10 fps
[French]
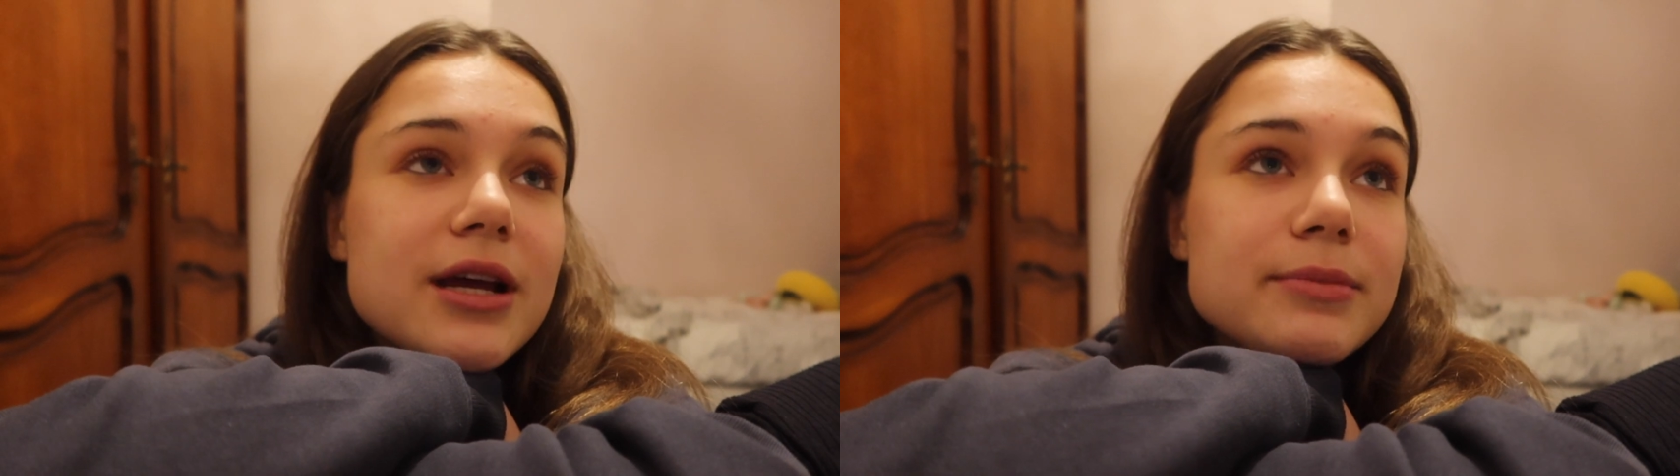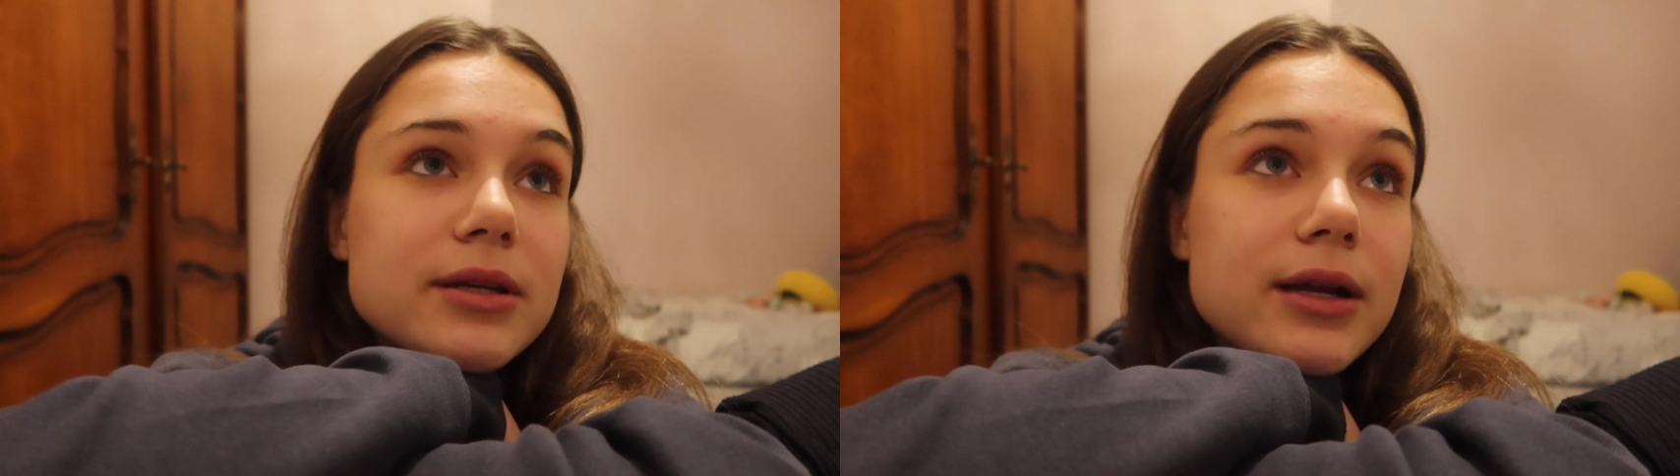
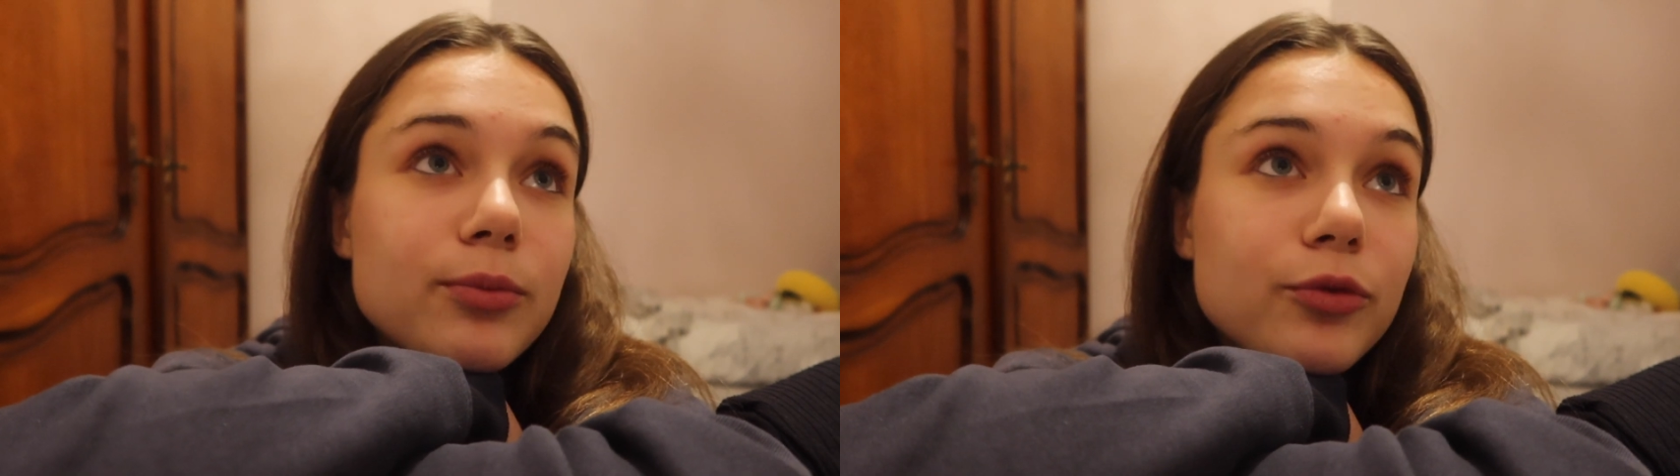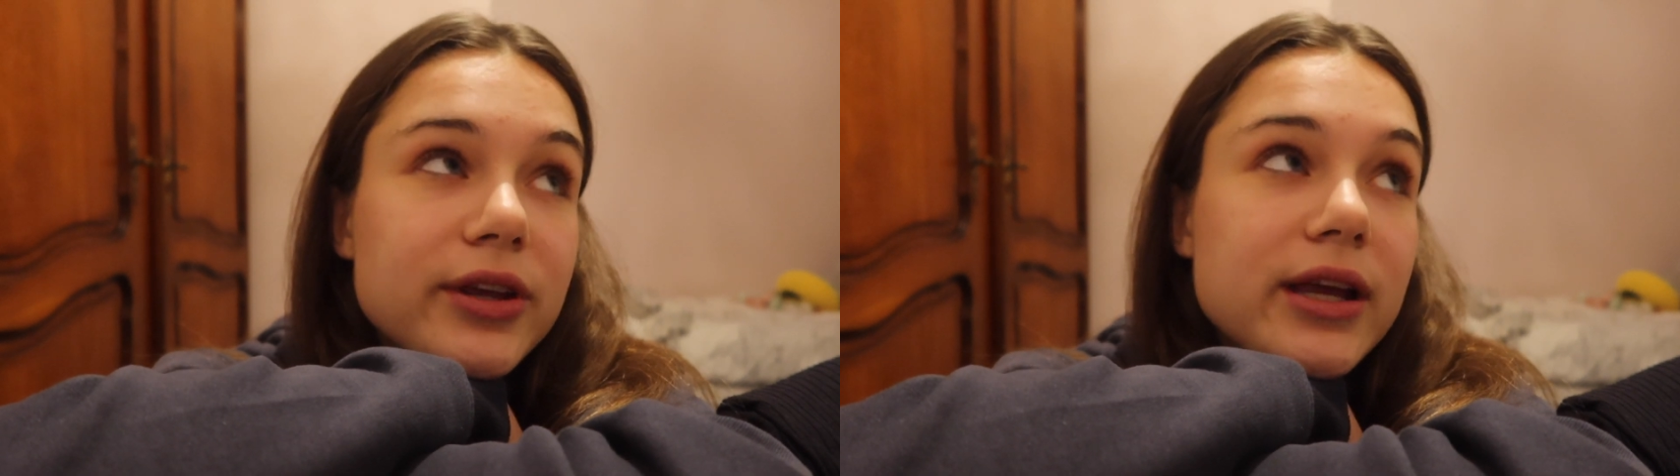jamais les
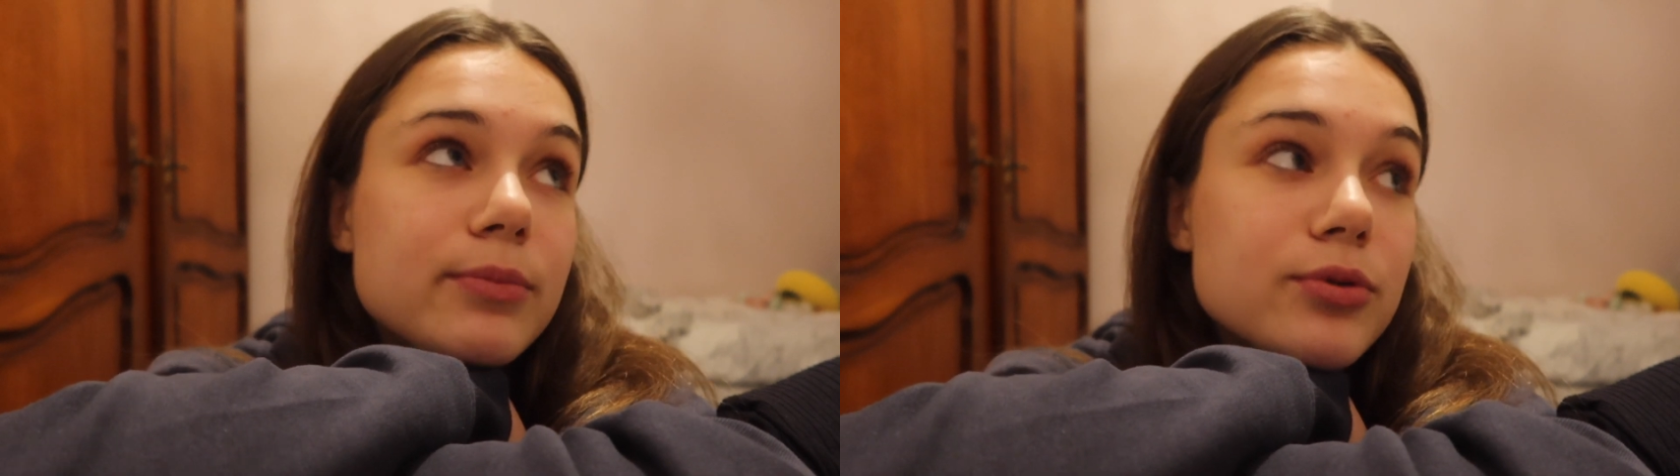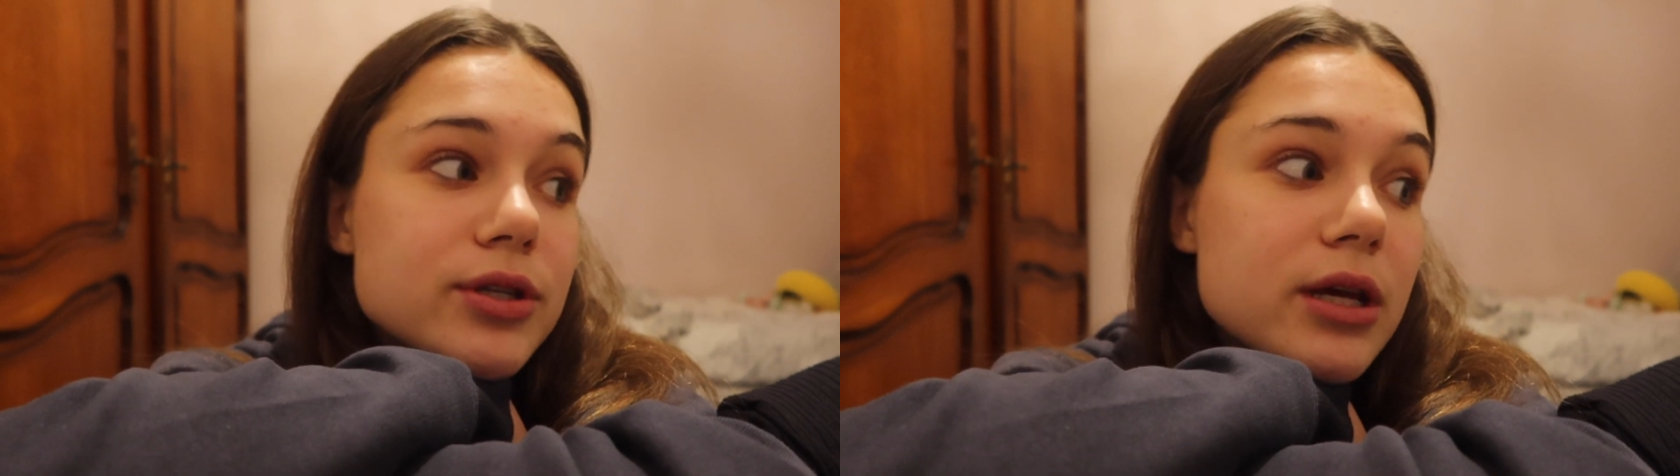monter et
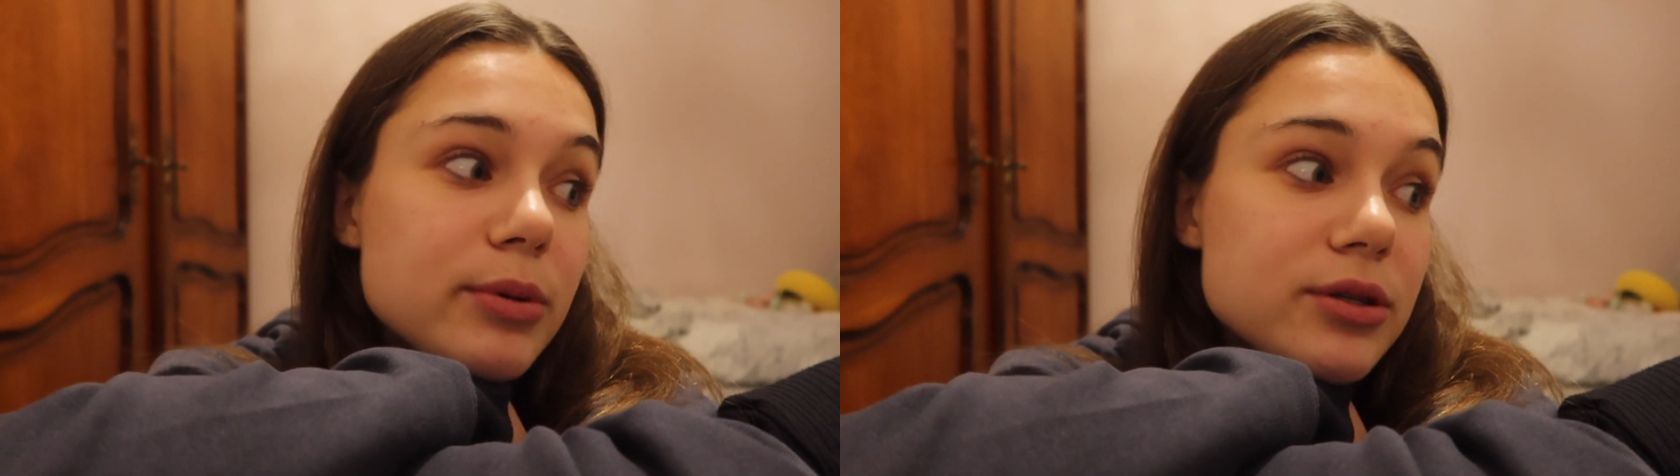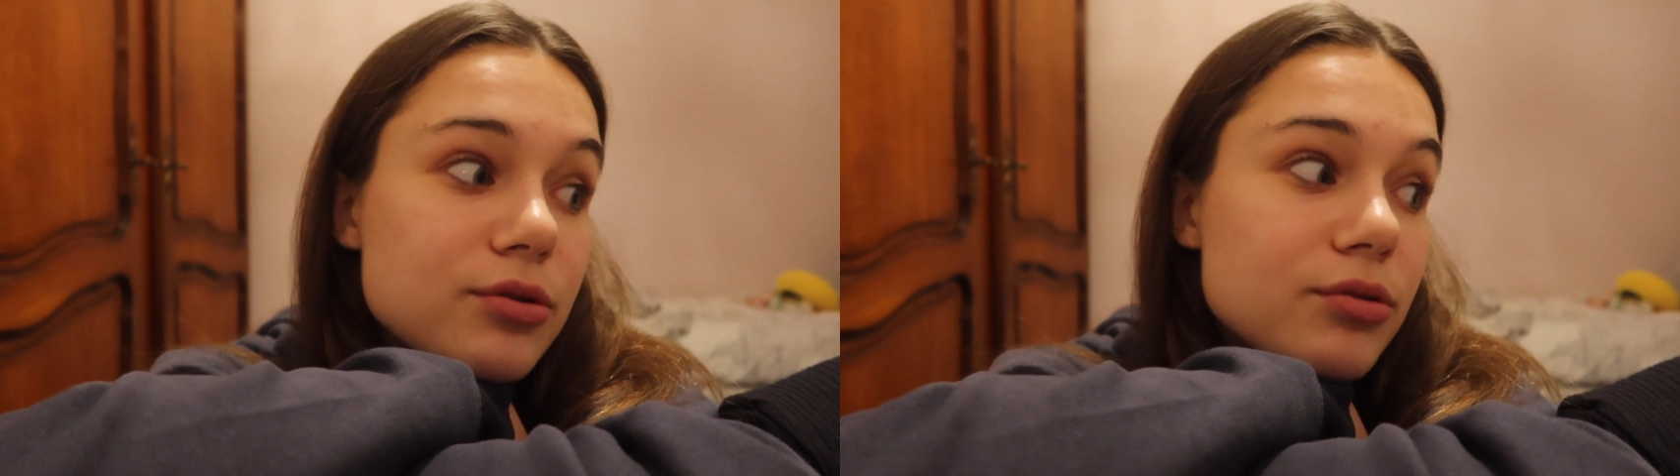les poster
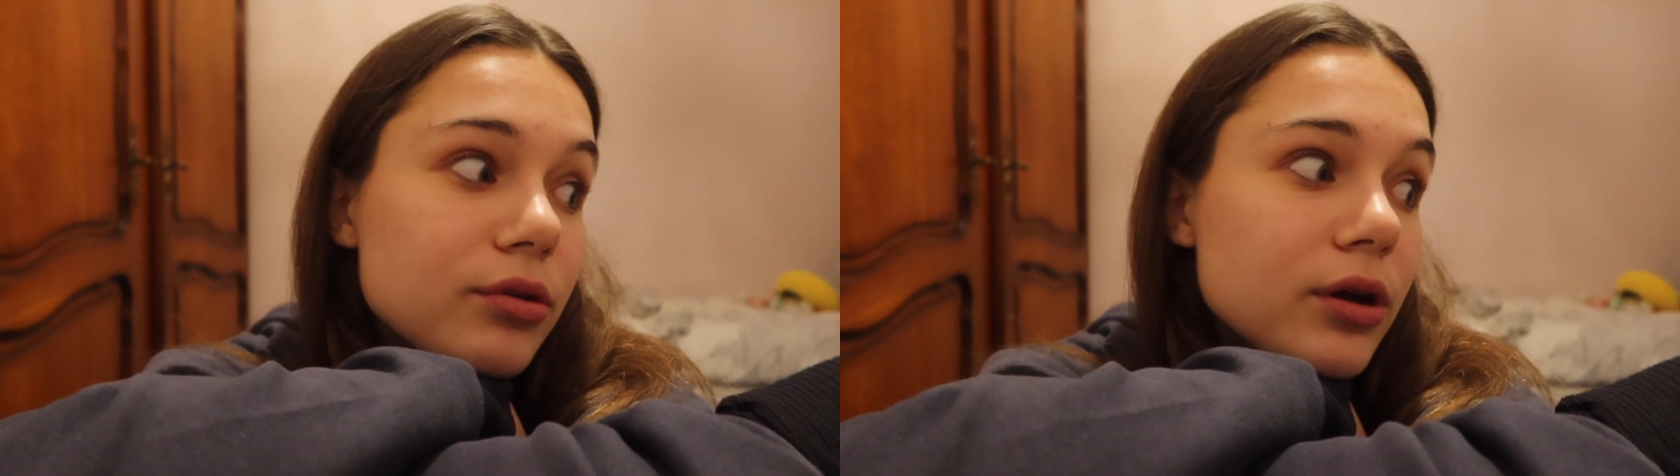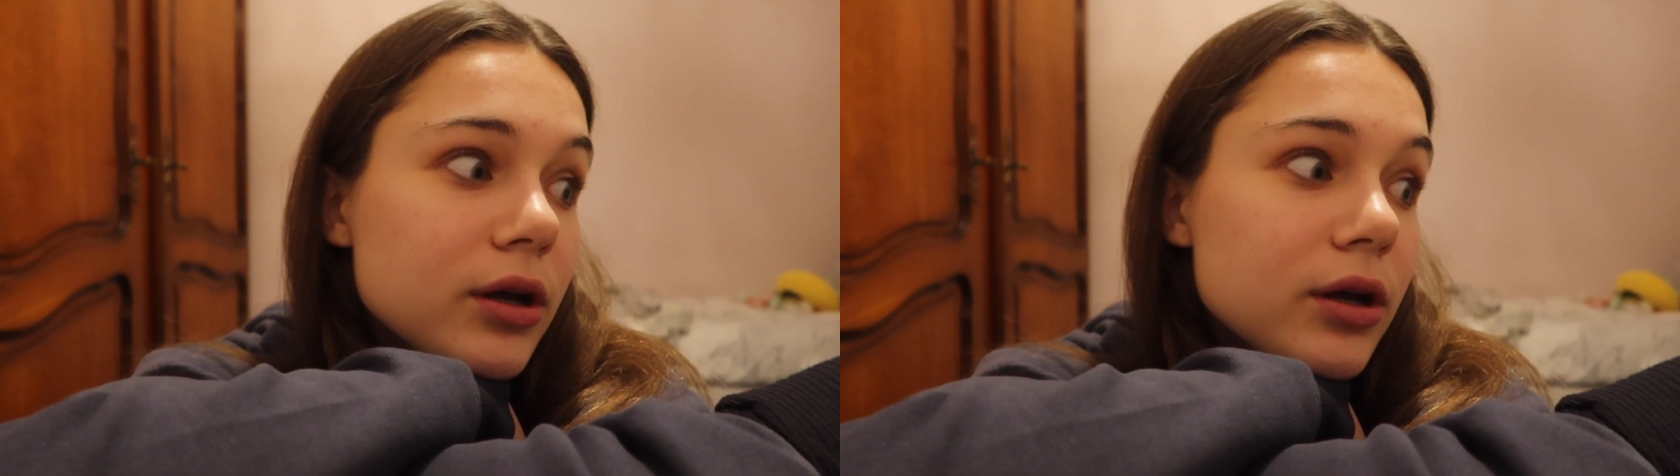parce que